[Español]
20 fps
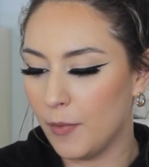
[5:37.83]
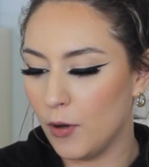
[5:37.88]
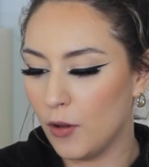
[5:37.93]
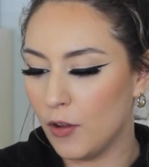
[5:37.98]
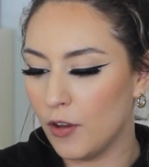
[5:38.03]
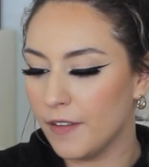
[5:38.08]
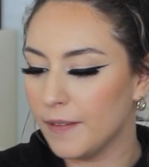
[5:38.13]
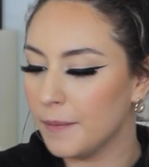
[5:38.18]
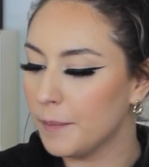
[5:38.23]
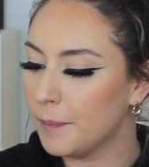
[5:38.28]

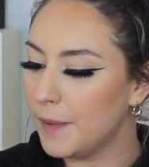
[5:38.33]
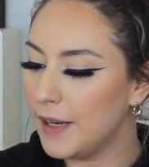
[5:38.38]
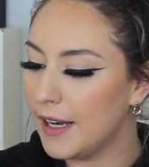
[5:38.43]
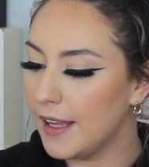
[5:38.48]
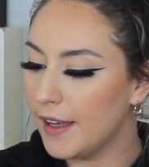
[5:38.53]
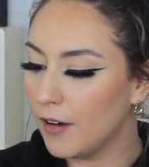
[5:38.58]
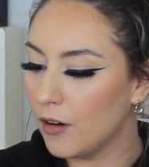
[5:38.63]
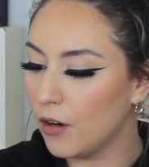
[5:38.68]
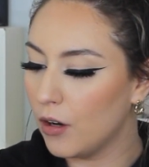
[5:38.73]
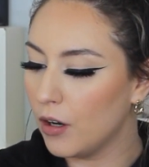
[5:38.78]
modo de
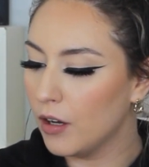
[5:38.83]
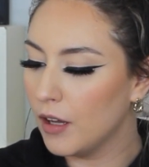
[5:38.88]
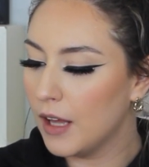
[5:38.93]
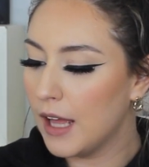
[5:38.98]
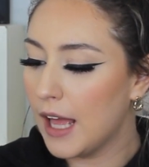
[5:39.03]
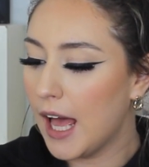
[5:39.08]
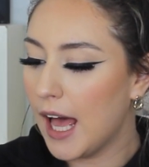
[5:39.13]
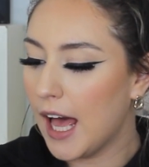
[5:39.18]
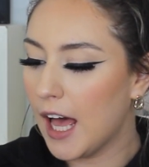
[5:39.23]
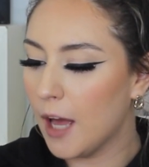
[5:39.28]
empleo
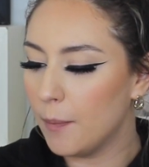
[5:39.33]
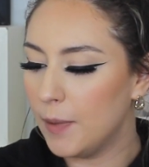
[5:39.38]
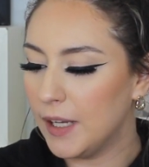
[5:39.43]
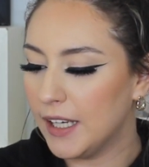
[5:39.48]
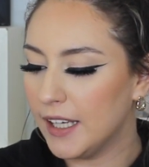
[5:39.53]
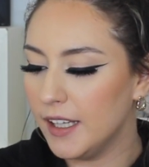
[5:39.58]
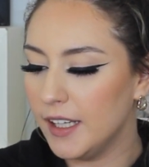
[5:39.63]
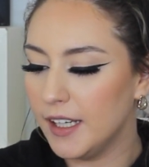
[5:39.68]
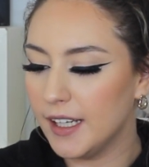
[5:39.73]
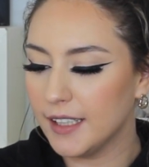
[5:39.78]

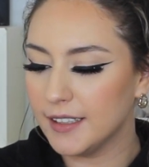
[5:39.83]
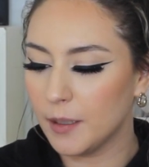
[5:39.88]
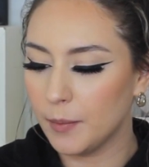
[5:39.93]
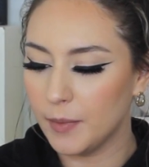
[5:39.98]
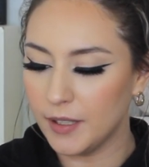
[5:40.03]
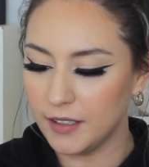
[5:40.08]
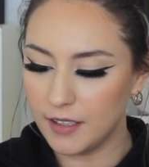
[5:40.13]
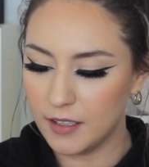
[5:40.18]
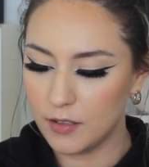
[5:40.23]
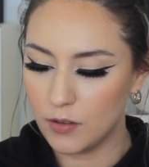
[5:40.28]
Aplique
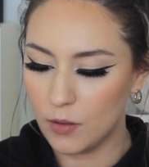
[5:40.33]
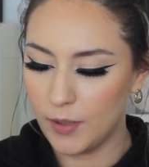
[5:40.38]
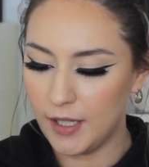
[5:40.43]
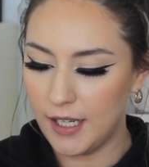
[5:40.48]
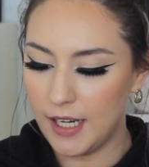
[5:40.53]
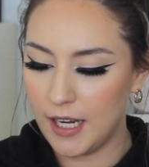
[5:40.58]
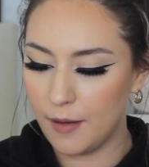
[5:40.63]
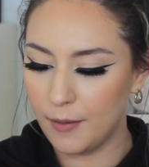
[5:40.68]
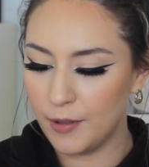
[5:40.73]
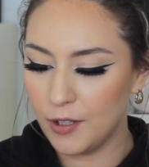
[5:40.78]
directamente
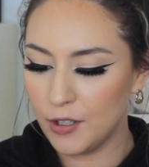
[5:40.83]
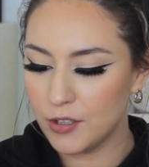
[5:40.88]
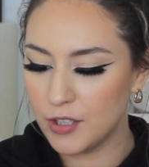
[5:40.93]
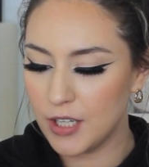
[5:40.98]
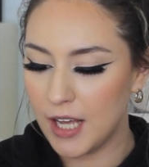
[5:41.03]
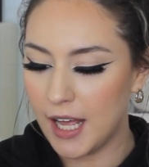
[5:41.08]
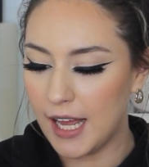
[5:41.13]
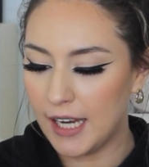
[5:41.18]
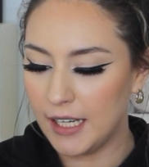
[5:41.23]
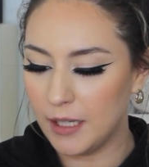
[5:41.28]
sobre la
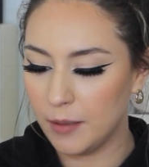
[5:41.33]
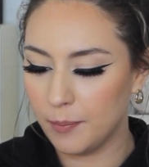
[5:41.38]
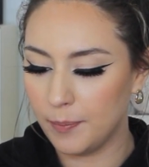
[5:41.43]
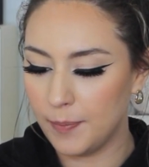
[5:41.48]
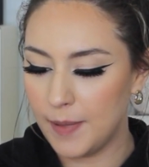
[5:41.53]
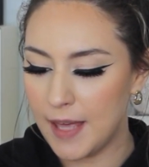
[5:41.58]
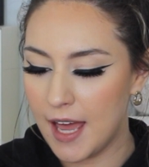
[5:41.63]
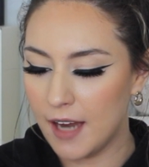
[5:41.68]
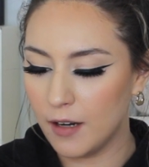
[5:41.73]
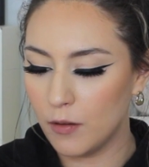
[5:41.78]
brocha, al
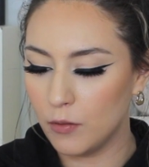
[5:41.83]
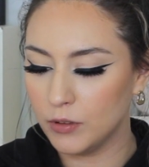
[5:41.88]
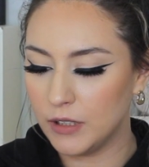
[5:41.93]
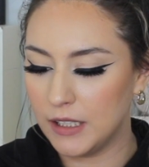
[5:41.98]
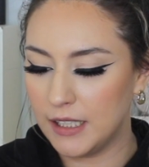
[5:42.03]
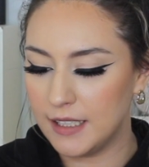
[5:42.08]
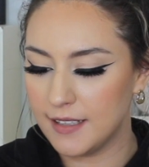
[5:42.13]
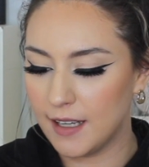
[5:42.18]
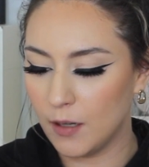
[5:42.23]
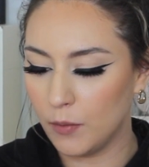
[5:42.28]
limpiar,
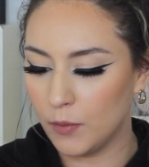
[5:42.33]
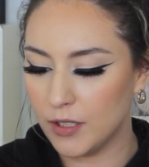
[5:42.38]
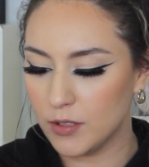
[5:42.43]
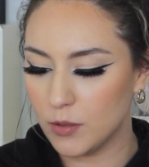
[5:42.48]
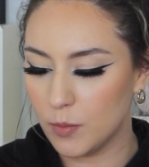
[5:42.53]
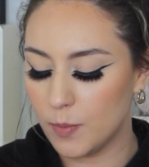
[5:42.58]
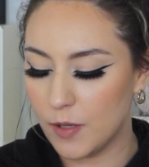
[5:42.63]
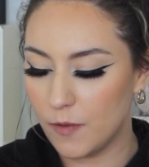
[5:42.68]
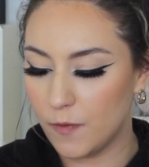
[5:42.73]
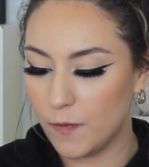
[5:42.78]
utilice alguna
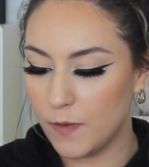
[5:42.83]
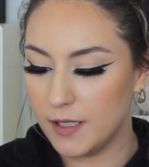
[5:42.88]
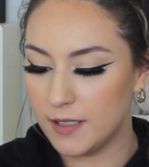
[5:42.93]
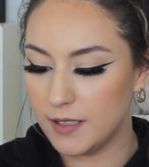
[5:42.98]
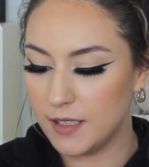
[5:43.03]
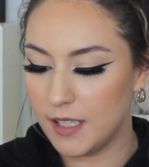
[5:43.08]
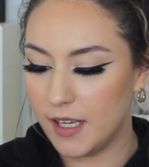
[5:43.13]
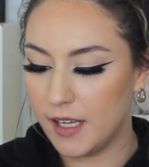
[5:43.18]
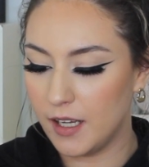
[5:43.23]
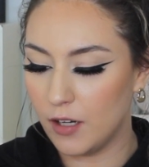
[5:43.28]

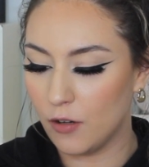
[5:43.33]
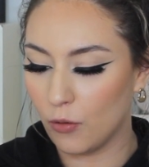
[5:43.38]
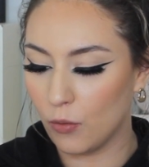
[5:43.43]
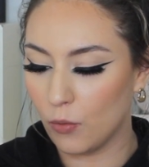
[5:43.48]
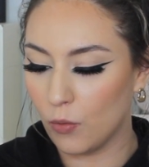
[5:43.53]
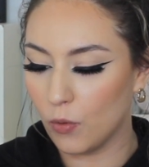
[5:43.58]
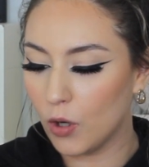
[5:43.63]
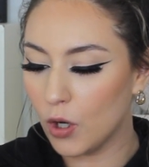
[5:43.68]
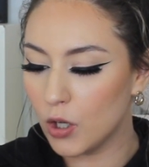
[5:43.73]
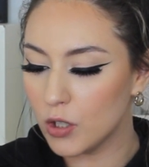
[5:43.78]
superficie
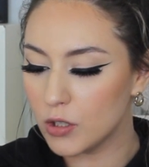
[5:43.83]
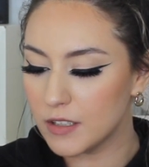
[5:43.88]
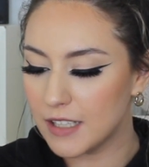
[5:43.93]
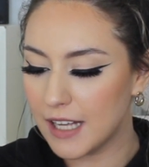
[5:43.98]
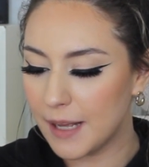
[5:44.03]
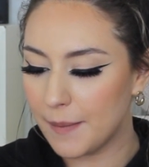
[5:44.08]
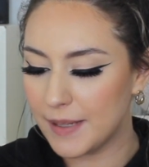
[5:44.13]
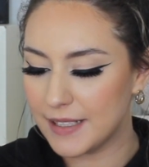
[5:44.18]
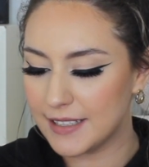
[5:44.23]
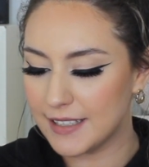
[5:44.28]

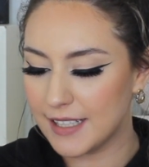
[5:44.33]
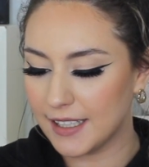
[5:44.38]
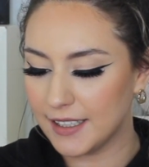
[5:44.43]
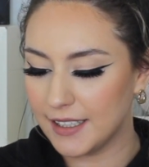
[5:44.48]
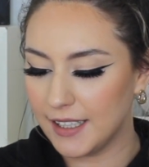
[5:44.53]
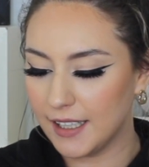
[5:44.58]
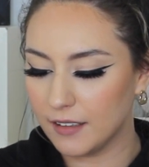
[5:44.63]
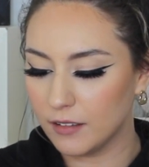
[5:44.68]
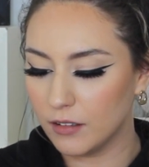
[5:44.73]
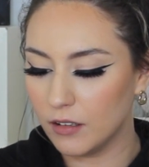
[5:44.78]
rugosa
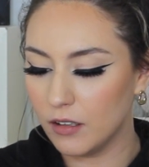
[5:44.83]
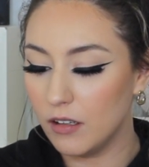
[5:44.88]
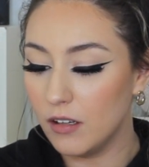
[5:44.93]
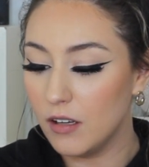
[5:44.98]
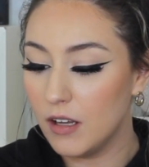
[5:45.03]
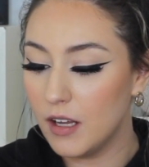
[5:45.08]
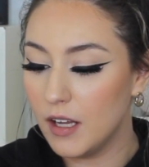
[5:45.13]
masajeando